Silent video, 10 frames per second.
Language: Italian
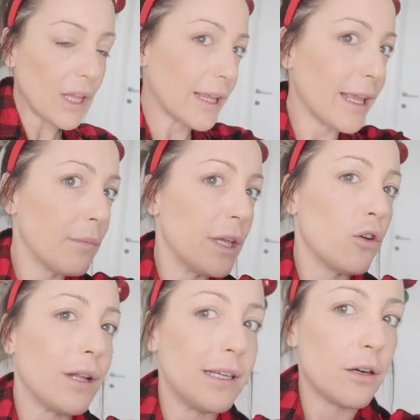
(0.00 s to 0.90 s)
che
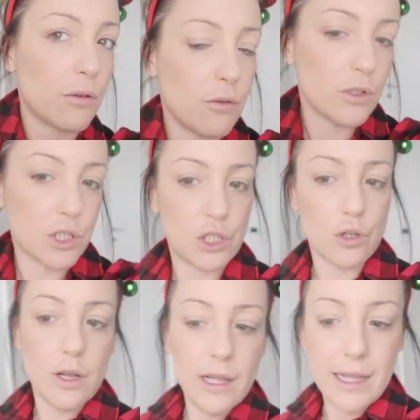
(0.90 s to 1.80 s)
almeno ha del
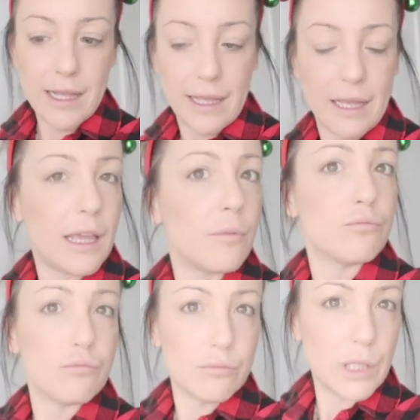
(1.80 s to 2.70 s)
rosso e